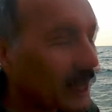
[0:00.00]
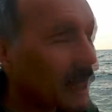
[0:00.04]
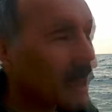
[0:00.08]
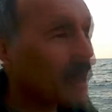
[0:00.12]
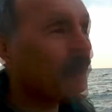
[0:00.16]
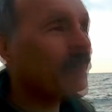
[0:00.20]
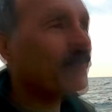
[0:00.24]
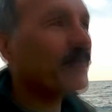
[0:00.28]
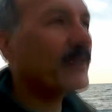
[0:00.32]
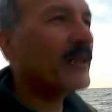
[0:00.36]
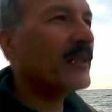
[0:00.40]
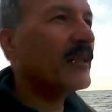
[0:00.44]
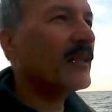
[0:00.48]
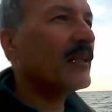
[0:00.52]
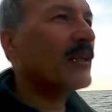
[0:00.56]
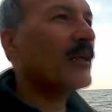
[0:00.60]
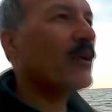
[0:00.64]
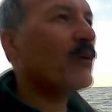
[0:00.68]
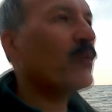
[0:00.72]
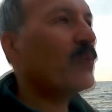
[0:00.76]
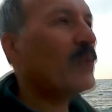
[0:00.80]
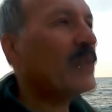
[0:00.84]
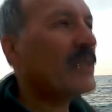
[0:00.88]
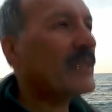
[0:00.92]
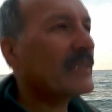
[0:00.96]

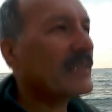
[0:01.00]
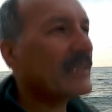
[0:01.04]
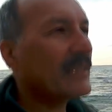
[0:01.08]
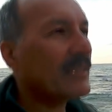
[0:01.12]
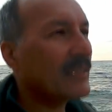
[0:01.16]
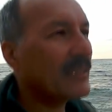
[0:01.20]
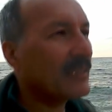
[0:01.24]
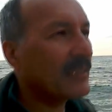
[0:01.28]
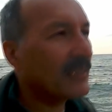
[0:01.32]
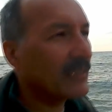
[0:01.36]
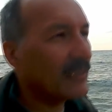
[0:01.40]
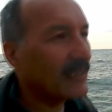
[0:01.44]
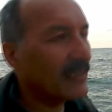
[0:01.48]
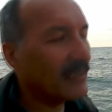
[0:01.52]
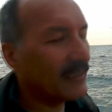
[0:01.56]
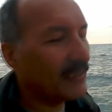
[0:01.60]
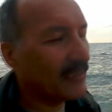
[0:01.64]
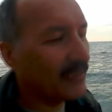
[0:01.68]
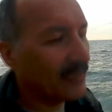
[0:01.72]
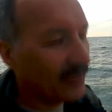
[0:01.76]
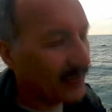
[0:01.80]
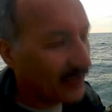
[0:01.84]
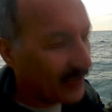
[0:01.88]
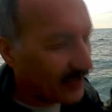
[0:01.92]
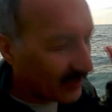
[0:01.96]
улыбки, на улицах
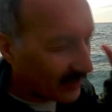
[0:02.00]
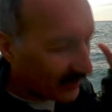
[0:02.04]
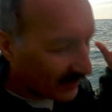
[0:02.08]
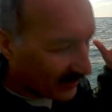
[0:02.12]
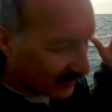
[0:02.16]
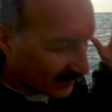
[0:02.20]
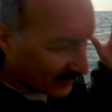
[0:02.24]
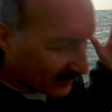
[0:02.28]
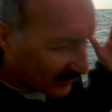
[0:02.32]
э,